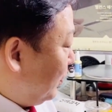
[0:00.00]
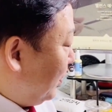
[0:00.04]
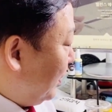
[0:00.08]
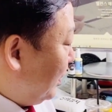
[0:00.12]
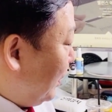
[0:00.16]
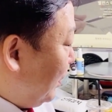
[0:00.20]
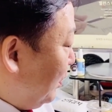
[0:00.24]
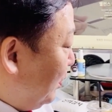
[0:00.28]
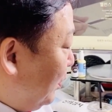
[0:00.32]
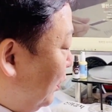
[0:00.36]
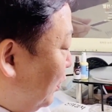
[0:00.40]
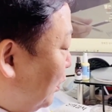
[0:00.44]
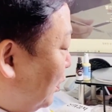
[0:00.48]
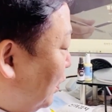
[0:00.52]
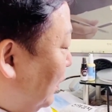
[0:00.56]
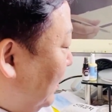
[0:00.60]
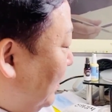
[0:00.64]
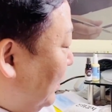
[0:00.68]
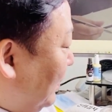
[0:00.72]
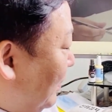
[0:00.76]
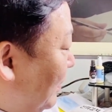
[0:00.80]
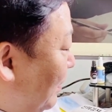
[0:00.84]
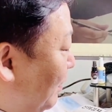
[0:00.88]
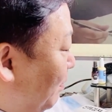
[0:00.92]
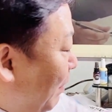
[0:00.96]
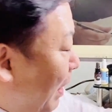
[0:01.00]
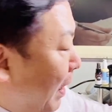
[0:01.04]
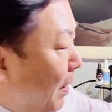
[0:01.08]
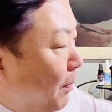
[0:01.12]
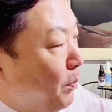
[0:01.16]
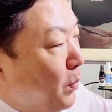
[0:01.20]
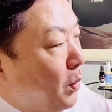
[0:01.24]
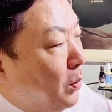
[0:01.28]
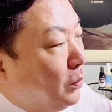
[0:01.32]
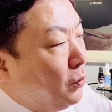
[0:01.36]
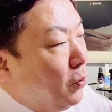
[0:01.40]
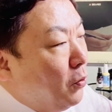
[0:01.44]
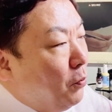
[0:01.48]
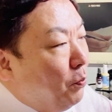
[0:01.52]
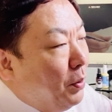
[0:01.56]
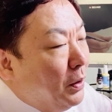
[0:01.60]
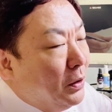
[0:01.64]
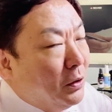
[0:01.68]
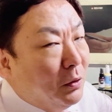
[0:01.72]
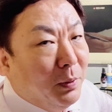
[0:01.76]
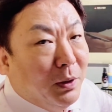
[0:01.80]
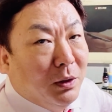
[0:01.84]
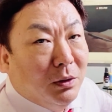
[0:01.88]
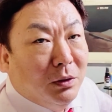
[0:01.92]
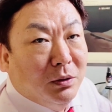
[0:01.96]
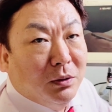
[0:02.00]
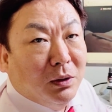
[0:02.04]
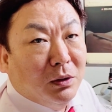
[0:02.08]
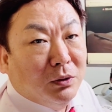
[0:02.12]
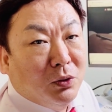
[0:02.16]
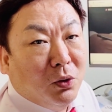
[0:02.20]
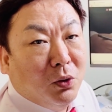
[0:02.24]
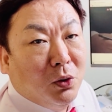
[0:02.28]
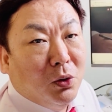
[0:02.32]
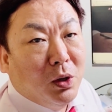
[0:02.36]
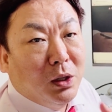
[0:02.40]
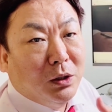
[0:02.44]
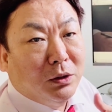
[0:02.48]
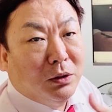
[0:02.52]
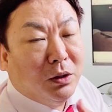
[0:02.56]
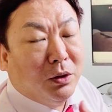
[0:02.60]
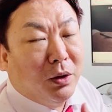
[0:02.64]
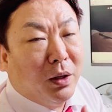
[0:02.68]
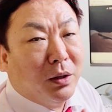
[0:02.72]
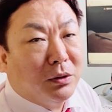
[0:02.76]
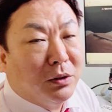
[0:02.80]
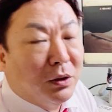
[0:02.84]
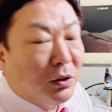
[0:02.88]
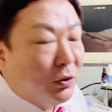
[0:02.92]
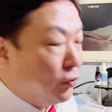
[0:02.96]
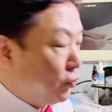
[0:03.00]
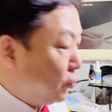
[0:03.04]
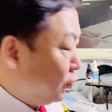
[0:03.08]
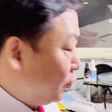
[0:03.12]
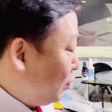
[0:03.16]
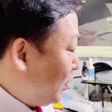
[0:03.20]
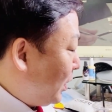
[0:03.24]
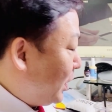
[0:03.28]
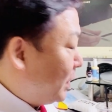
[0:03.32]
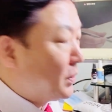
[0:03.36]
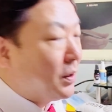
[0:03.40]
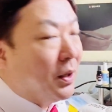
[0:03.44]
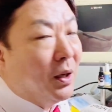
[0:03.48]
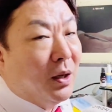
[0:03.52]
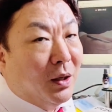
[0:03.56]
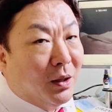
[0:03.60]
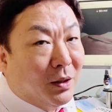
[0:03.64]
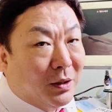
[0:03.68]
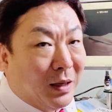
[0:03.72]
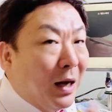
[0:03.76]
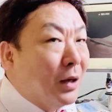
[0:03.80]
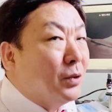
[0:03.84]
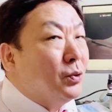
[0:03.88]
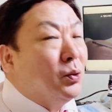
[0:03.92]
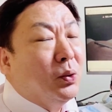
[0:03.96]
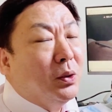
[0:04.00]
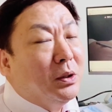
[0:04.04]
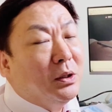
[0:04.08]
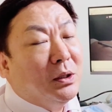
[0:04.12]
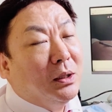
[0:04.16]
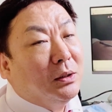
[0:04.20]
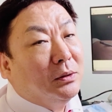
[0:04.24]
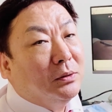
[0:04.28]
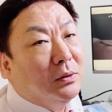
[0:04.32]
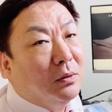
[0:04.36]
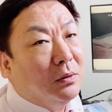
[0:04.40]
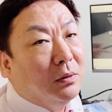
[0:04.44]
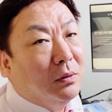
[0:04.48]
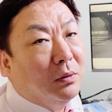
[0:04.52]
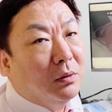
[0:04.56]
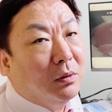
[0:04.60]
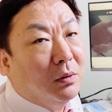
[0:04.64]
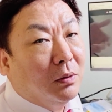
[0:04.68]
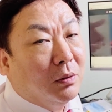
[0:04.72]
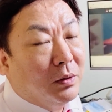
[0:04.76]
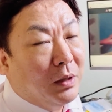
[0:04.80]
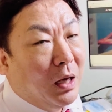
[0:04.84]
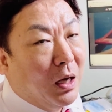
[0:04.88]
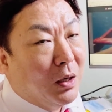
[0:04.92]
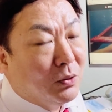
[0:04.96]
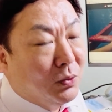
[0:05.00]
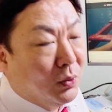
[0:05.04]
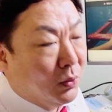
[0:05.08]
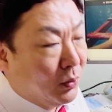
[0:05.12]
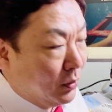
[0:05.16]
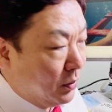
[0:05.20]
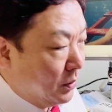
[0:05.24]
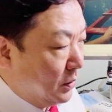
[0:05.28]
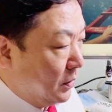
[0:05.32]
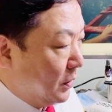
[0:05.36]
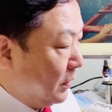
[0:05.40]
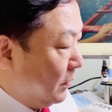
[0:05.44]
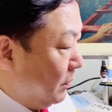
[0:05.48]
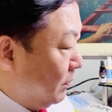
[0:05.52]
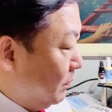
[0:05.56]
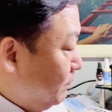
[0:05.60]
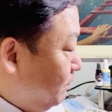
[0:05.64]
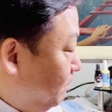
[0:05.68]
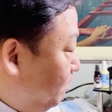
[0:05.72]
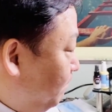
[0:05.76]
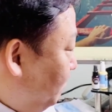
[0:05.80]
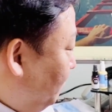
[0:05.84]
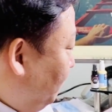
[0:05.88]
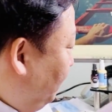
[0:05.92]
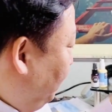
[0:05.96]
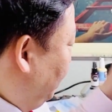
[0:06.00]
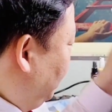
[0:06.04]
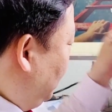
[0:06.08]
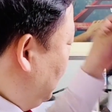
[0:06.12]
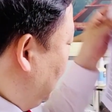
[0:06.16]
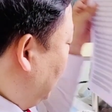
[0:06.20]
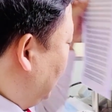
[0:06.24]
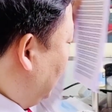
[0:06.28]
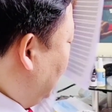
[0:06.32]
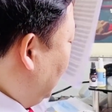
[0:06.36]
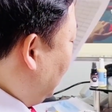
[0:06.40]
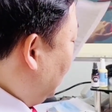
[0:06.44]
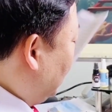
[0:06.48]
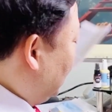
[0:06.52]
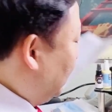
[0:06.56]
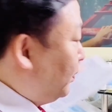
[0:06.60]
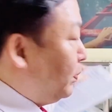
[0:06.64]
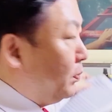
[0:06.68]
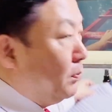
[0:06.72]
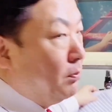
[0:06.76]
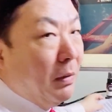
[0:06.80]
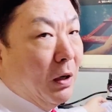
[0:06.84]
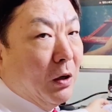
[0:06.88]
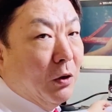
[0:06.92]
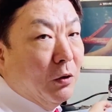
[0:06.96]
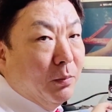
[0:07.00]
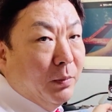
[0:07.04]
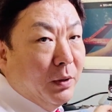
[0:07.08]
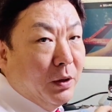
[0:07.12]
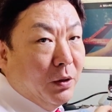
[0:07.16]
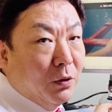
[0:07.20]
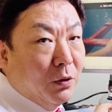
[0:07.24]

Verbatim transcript: 왜냐면 만명 돌파 이벤트가 저한테 굉장히 중요한 약속이라서 어 약속을 지키고 싶은 마음에